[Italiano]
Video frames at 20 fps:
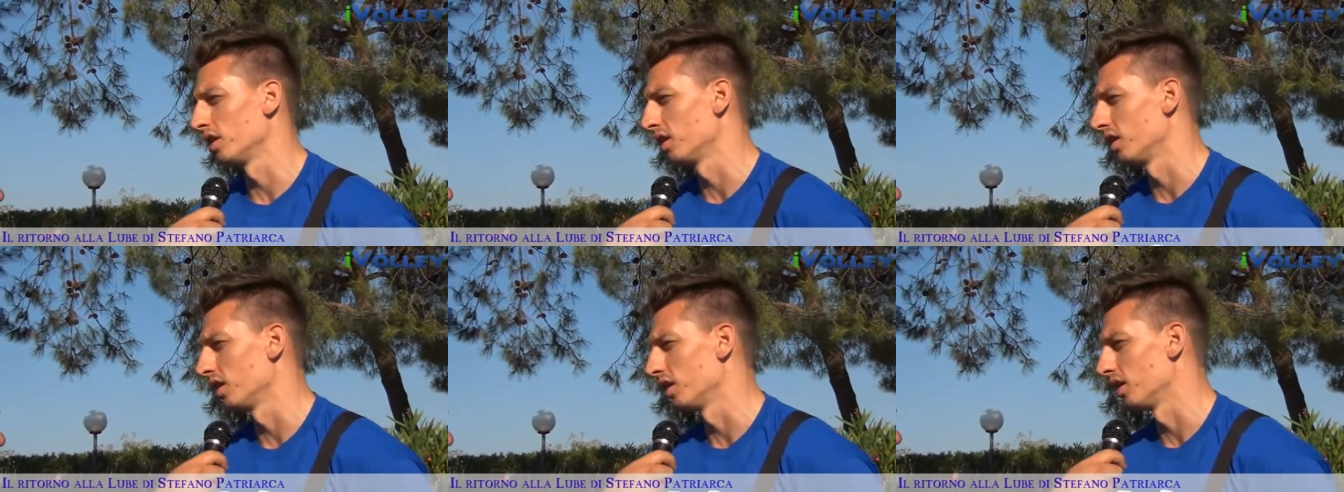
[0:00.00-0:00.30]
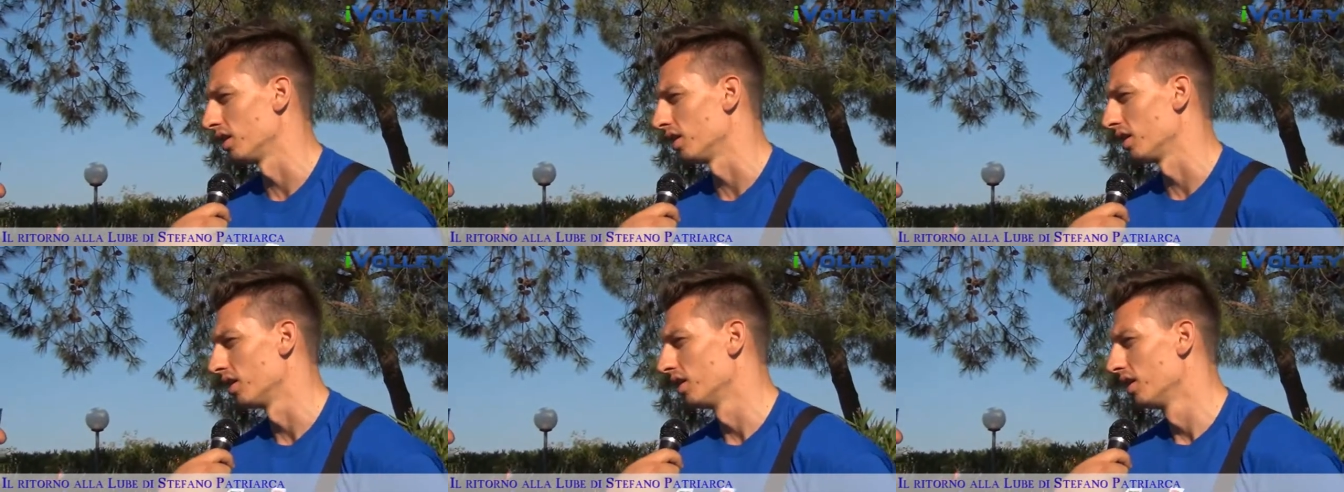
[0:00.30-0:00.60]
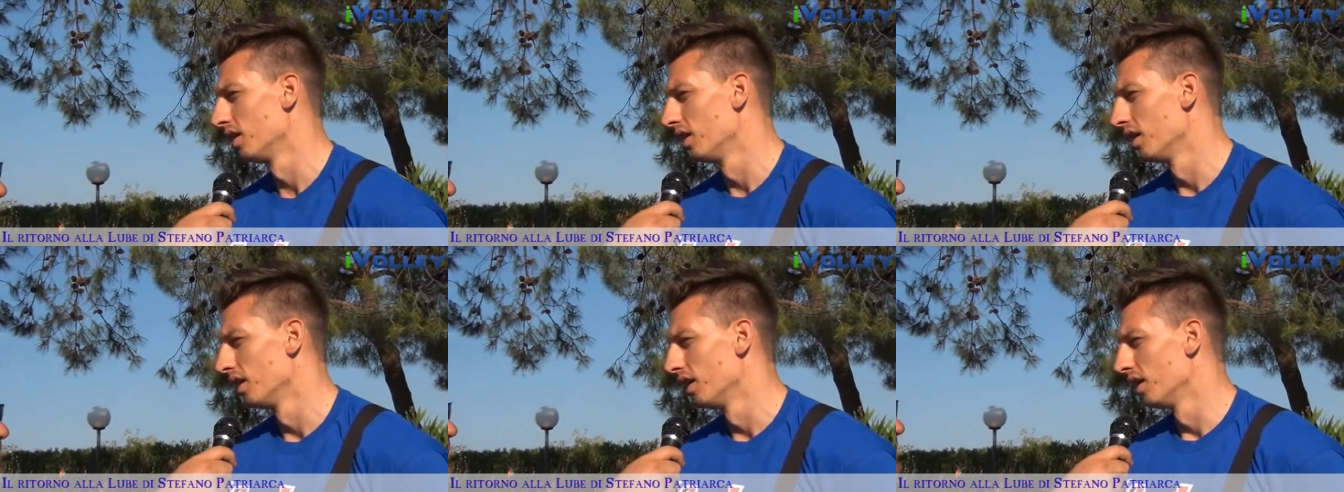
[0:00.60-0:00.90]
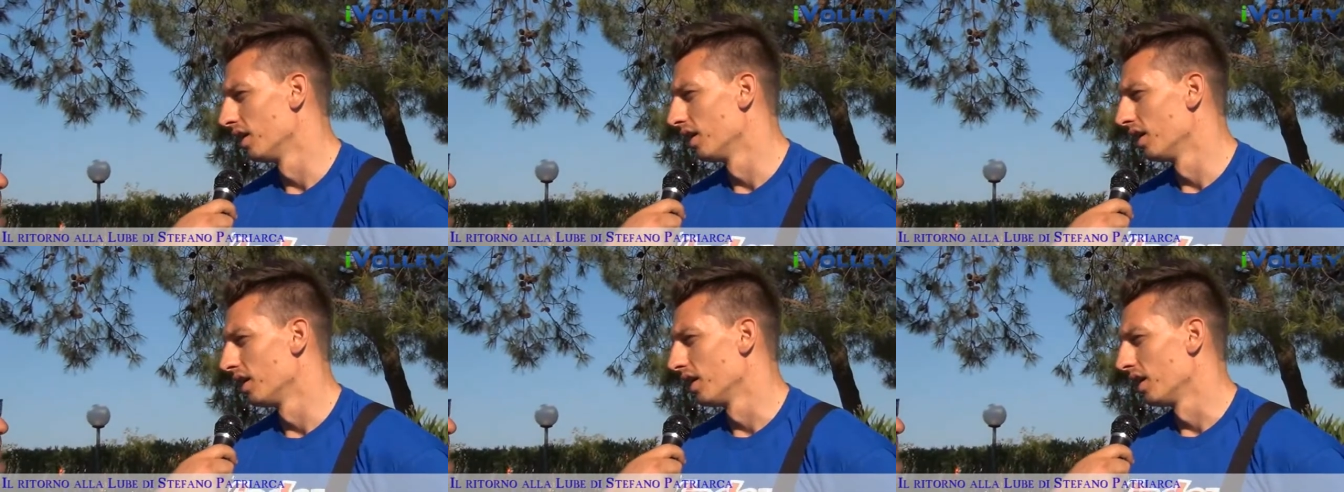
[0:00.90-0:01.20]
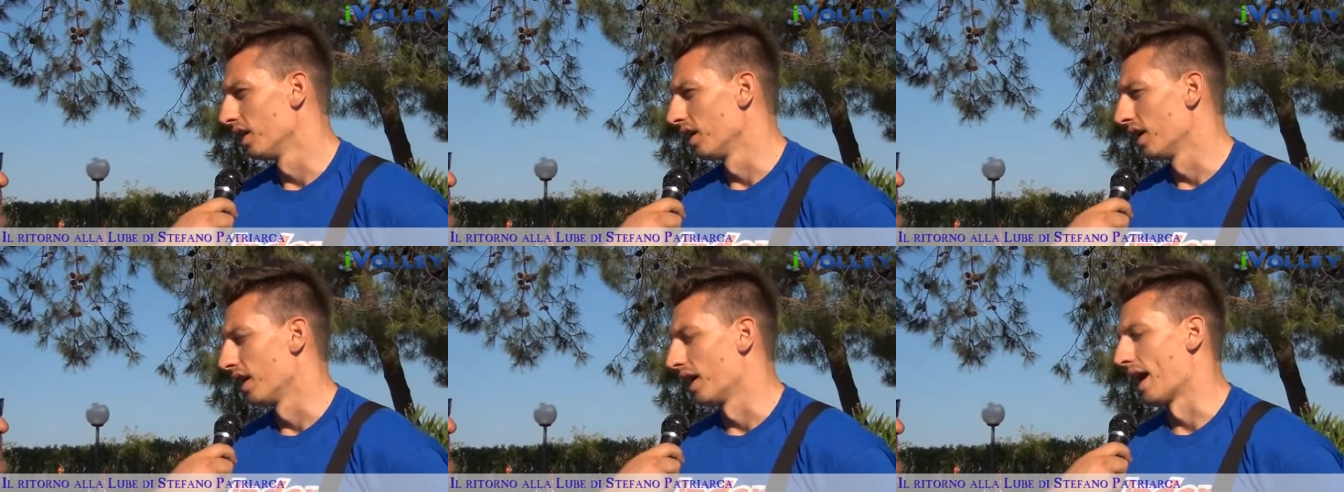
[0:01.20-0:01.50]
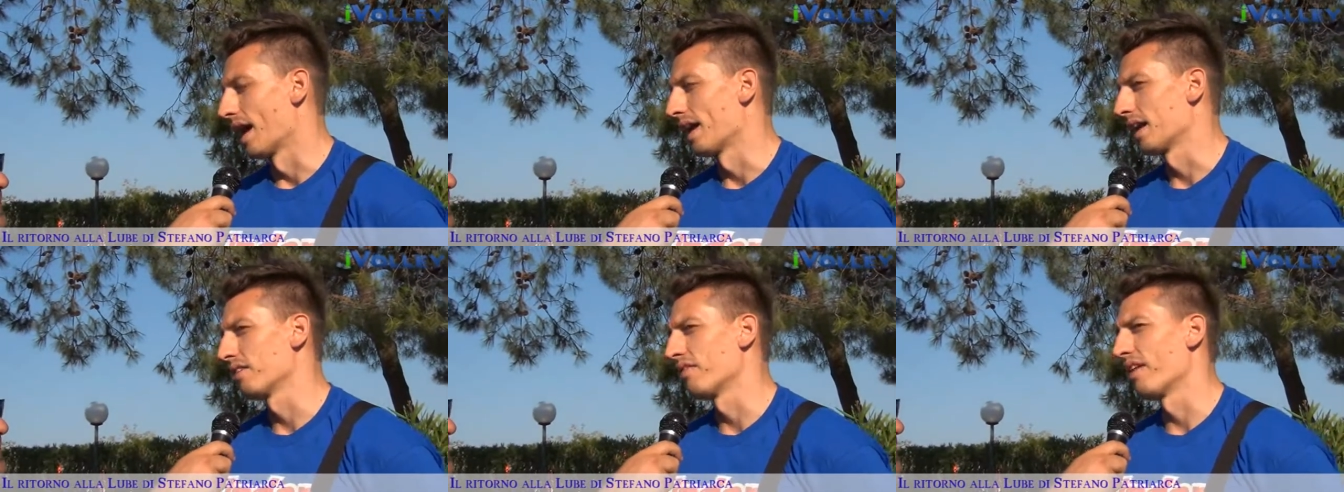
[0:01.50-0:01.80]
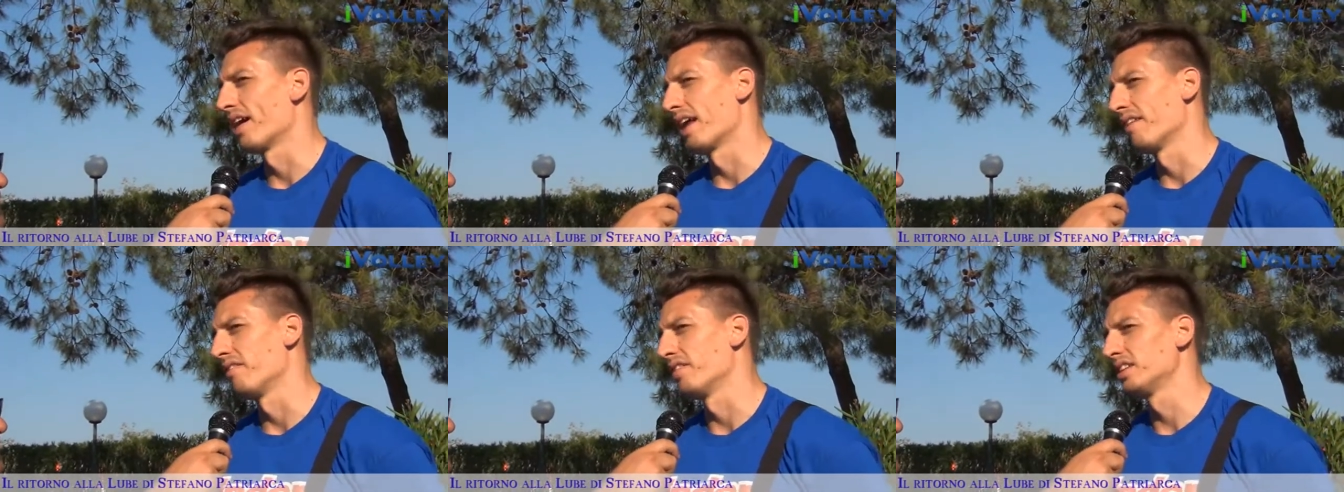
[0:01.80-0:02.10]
di arrivare